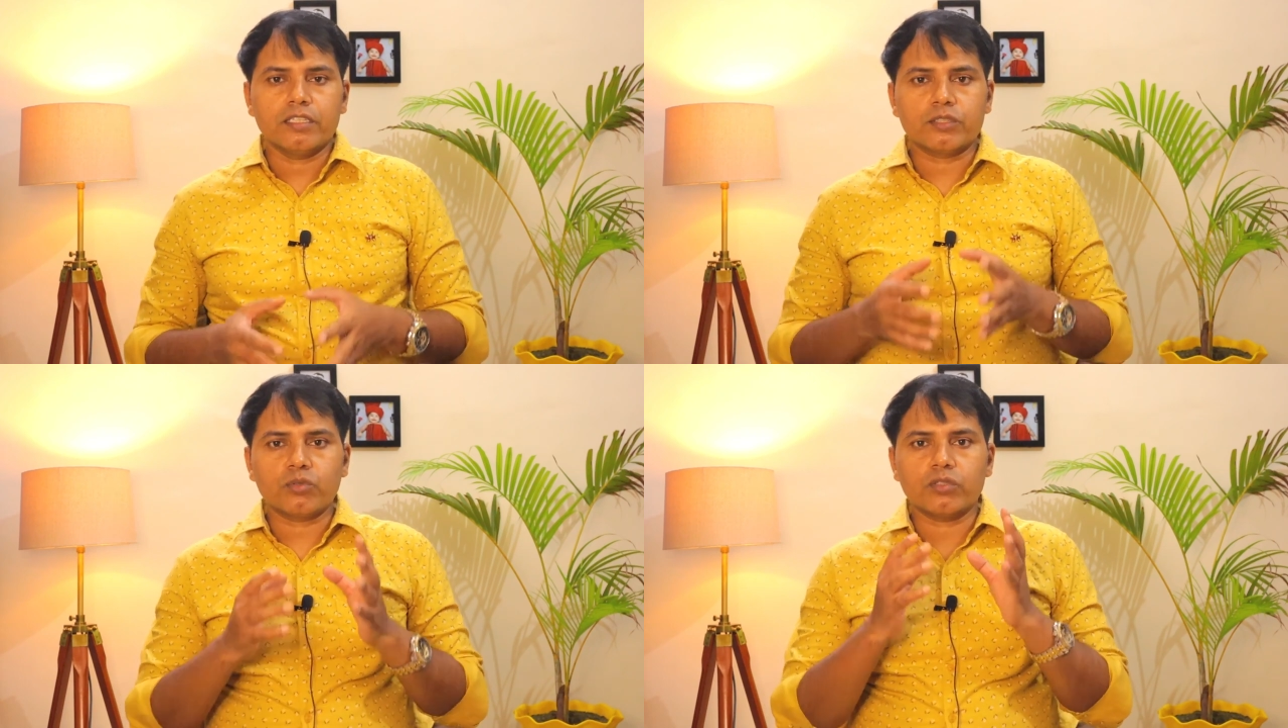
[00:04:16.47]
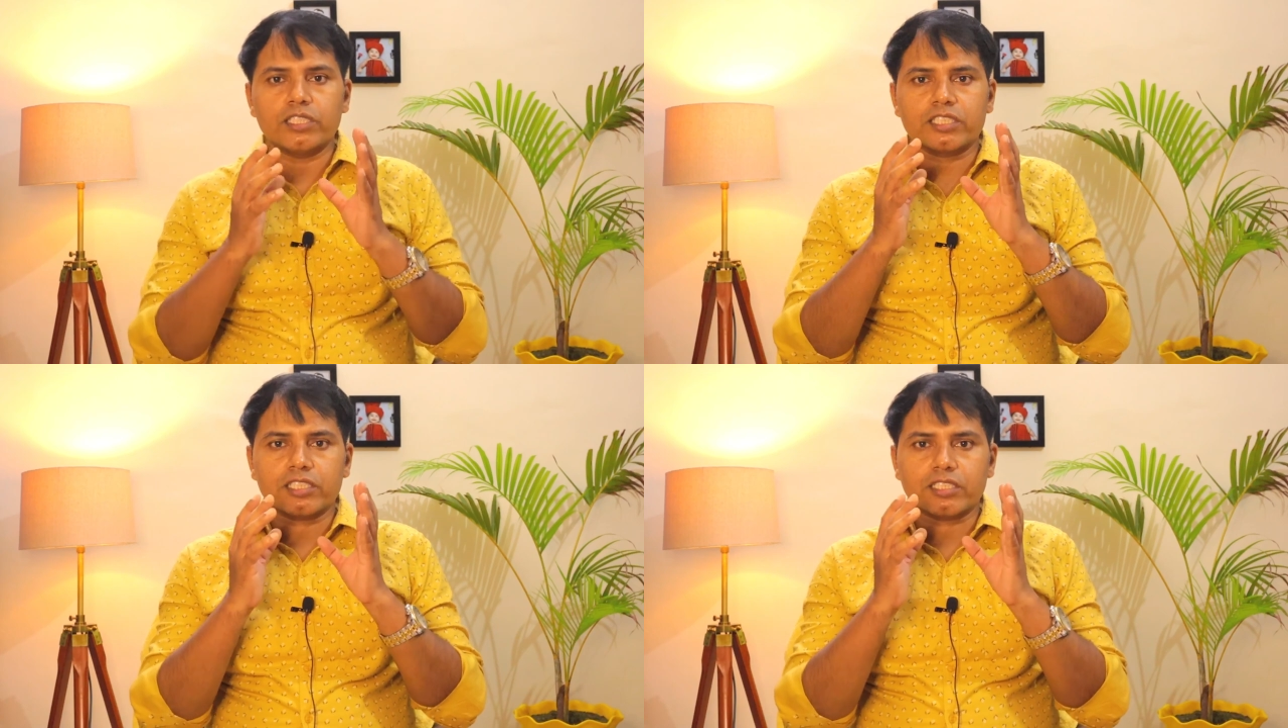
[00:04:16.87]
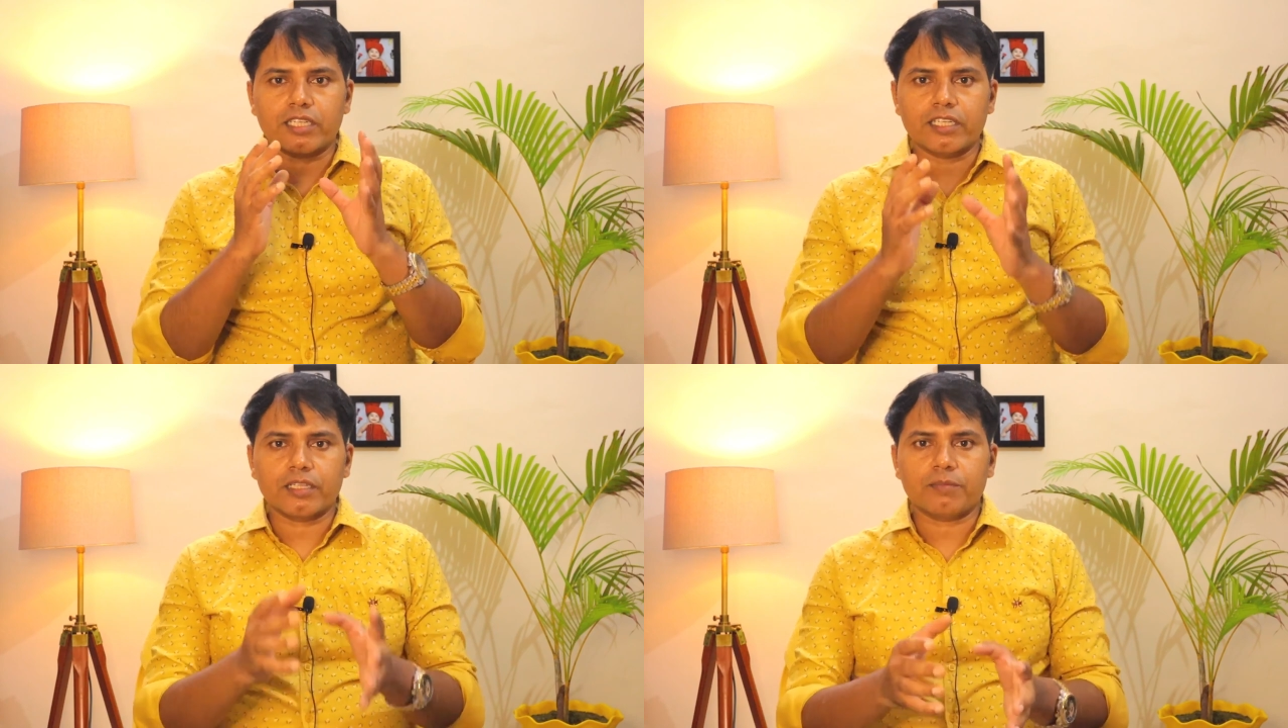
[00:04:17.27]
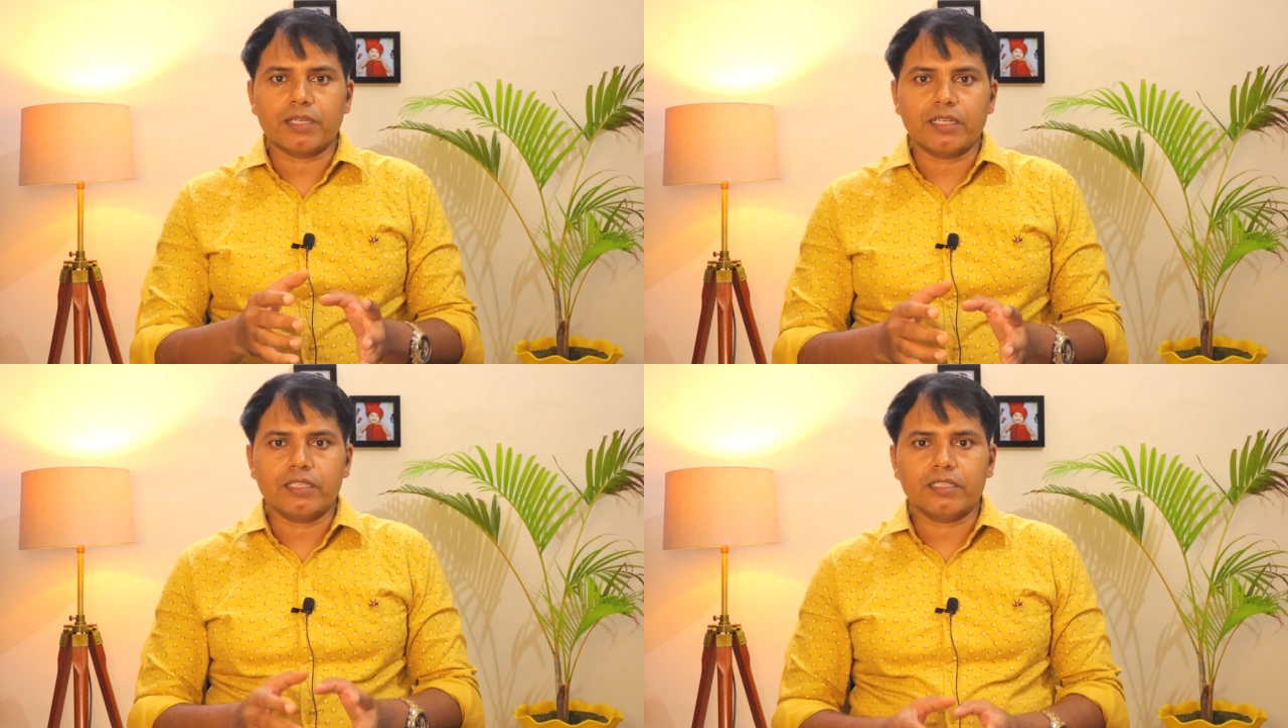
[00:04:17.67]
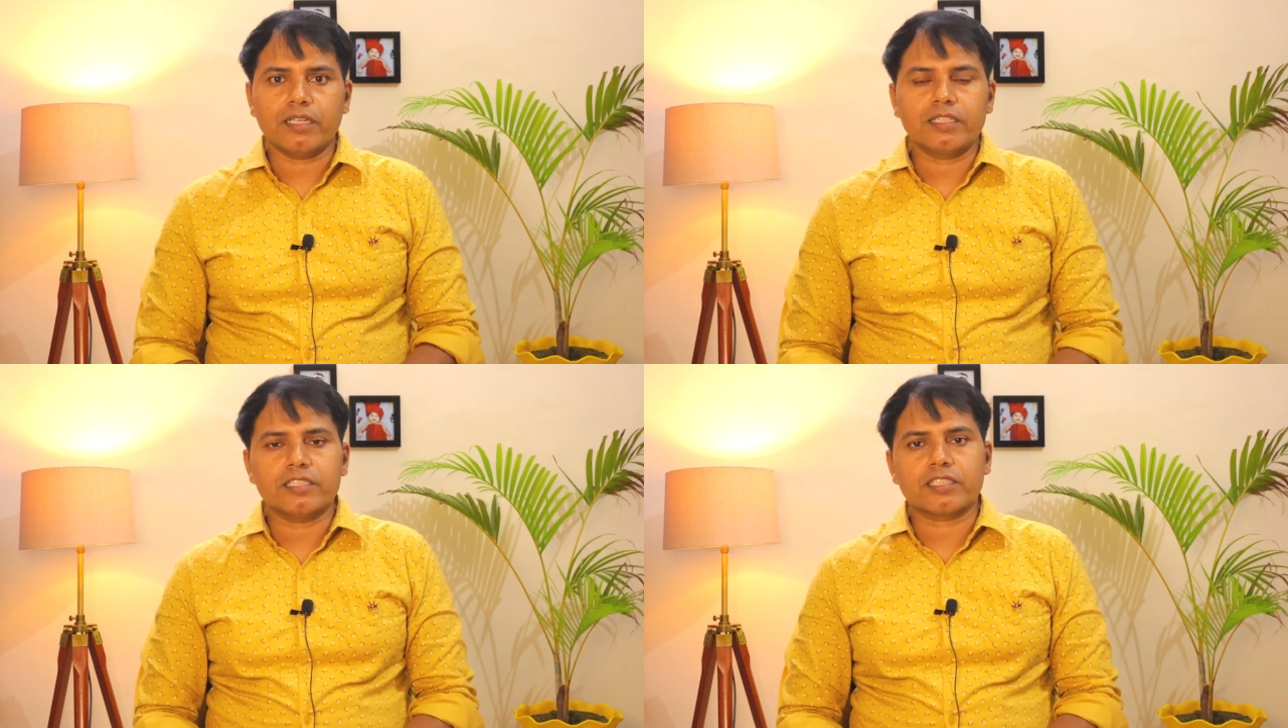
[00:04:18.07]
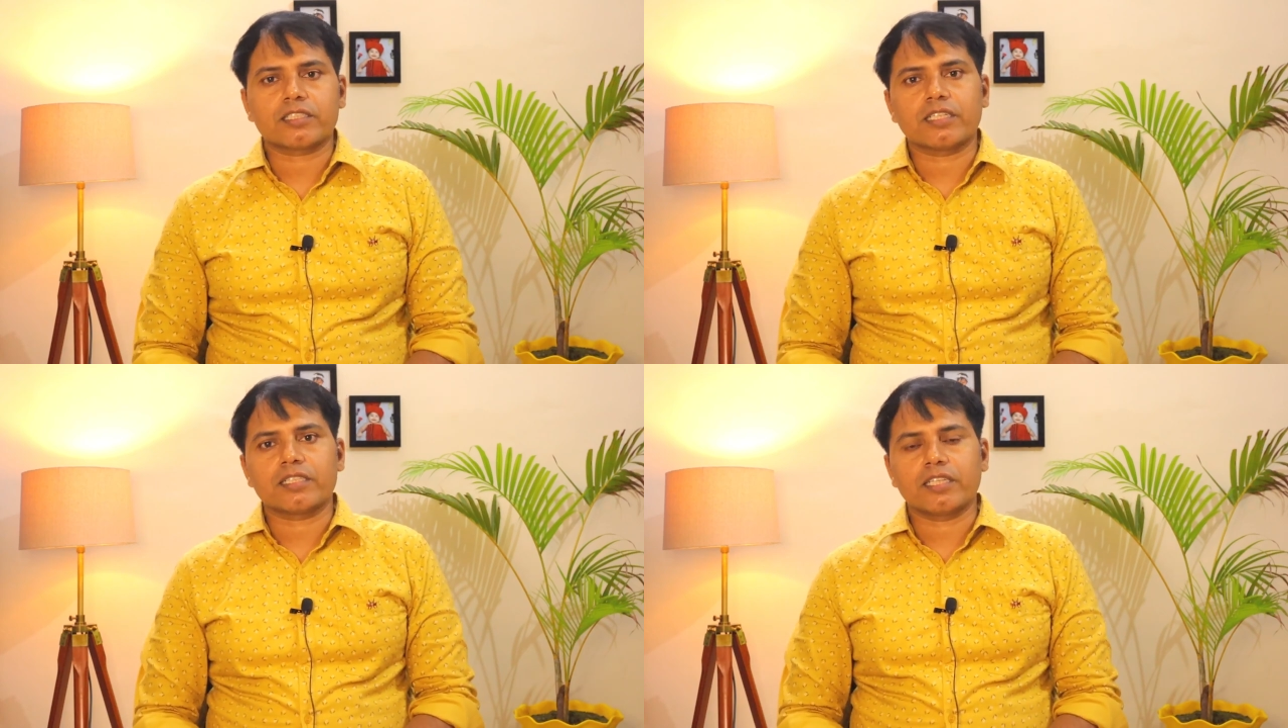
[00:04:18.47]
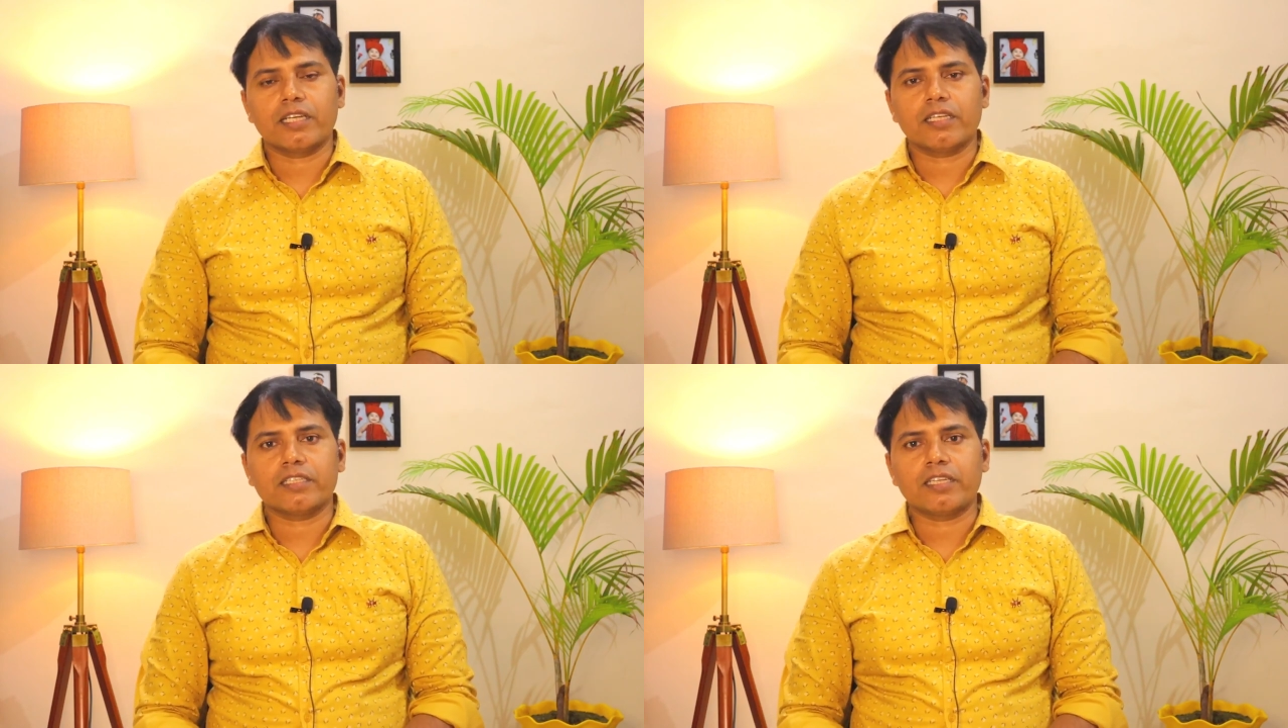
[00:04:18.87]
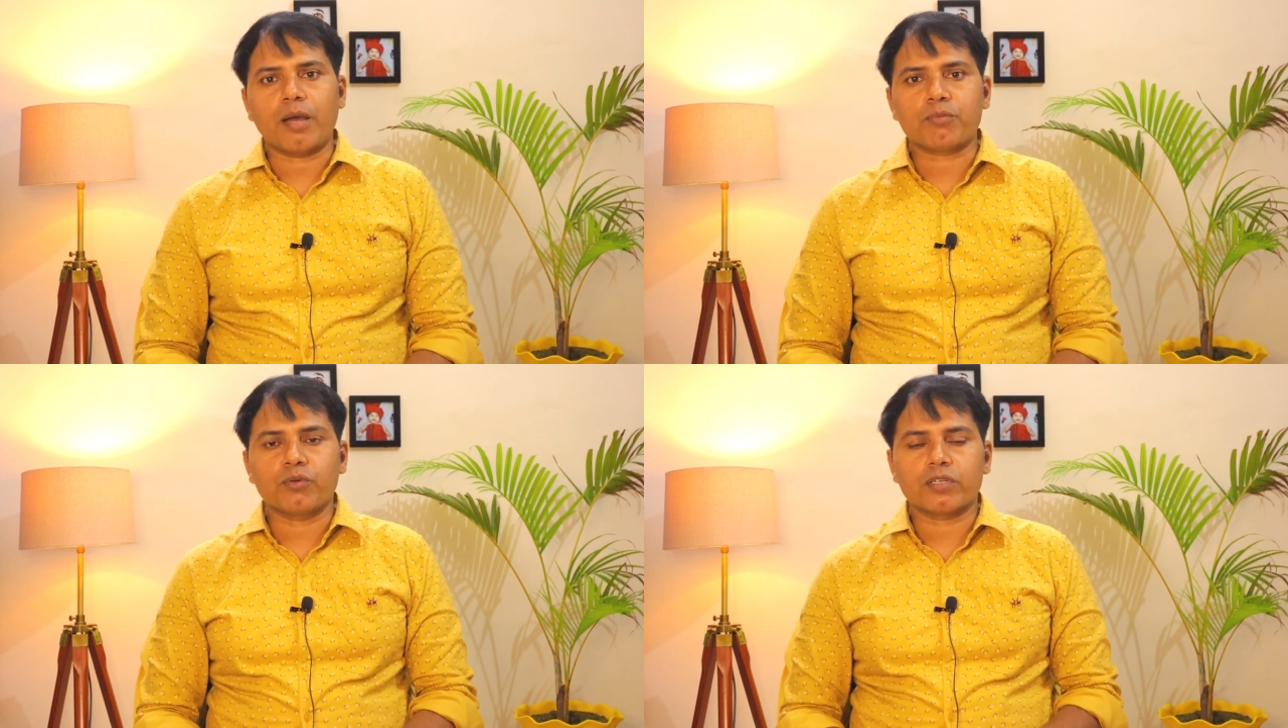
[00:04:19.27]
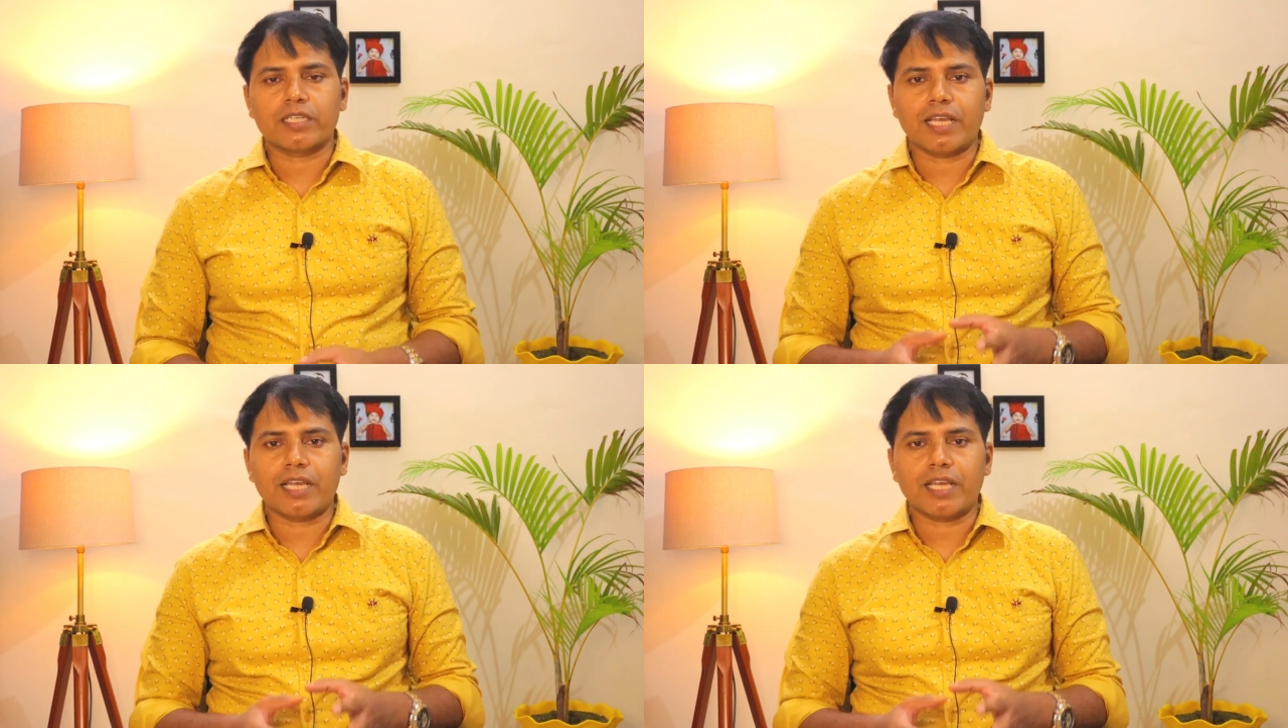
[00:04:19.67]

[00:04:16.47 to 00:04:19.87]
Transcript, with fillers: इसको डिस्कस करने के पहले यह डिस्कस करते हैं कि आपको